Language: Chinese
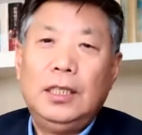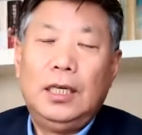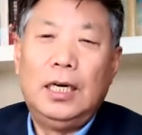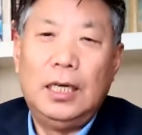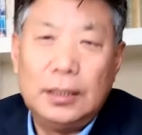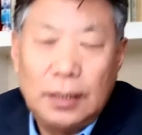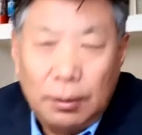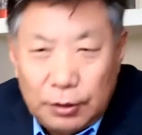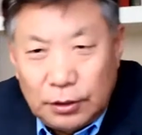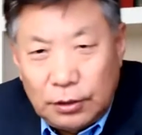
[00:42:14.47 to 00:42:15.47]
啊，他
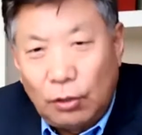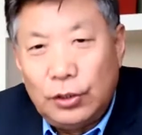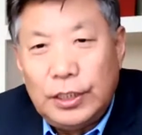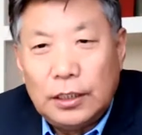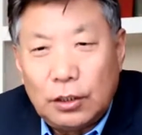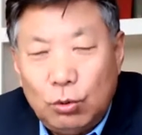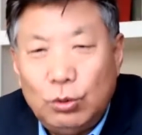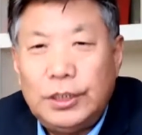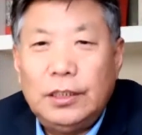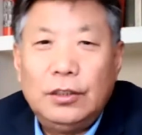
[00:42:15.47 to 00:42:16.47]
们遭受这样的
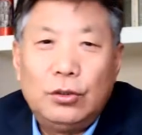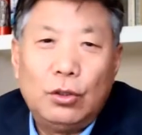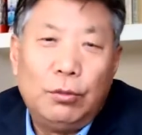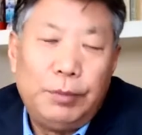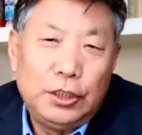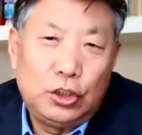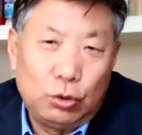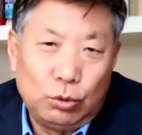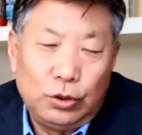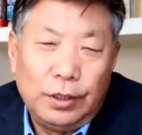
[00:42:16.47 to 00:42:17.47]
酷刑，最后被
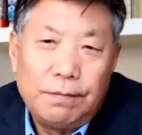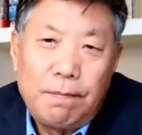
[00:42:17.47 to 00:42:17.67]
处决，